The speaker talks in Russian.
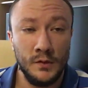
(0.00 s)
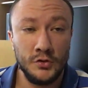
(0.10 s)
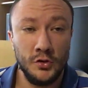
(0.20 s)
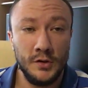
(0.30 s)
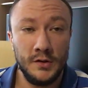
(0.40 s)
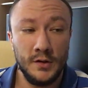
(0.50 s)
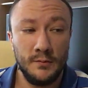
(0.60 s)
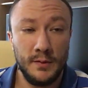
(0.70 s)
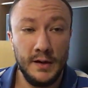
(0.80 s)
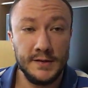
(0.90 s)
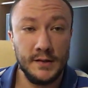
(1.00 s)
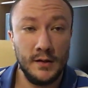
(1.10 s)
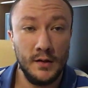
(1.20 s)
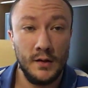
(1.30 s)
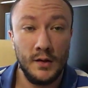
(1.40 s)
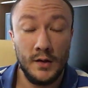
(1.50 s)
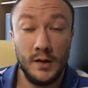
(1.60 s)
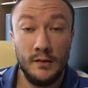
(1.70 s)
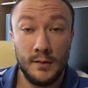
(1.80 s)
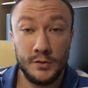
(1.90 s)
и что это дело полезно,
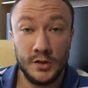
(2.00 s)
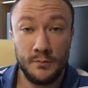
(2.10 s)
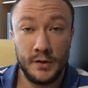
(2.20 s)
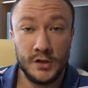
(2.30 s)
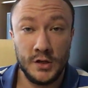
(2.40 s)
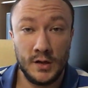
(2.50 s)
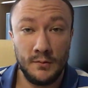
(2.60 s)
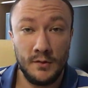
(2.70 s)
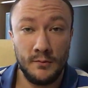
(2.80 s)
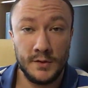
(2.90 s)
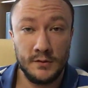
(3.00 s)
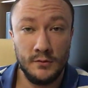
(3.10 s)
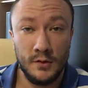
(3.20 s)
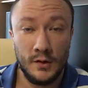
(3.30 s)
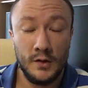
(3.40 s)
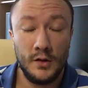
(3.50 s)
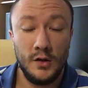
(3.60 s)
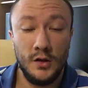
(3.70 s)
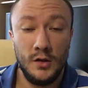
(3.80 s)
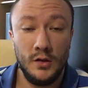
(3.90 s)
и вообще приезжай ко мне в Москву,
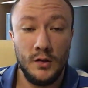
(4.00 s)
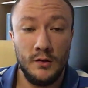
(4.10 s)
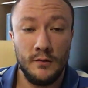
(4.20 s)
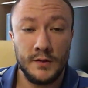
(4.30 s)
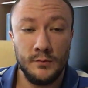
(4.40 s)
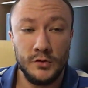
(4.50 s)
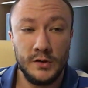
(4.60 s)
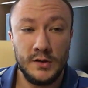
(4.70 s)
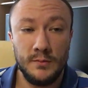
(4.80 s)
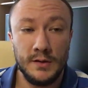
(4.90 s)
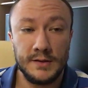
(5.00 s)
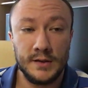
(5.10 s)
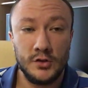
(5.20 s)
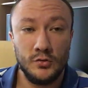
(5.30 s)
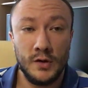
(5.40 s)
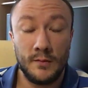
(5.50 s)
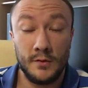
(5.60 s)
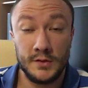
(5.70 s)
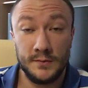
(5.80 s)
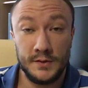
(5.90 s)
и, возможно, я тебе назначу
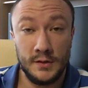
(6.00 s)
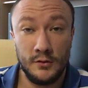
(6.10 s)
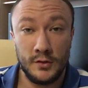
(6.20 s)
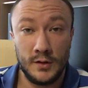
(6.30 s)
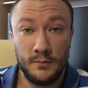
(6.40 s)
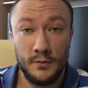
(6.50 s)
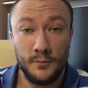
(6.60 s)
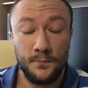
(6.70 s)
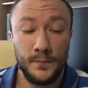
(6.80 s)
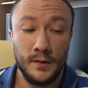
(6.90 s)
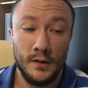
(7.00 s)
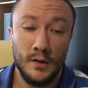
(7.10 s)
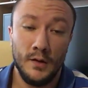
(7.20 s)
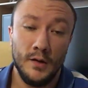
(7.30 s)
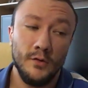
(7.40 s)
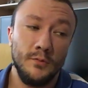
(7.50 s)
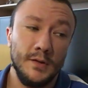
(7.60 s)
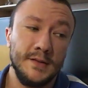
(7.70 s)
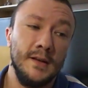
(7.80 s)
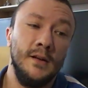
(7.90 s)
гормон заместительную терапию. Это
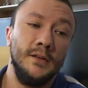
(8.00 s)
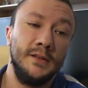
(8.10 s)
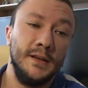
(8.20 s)
мне сказал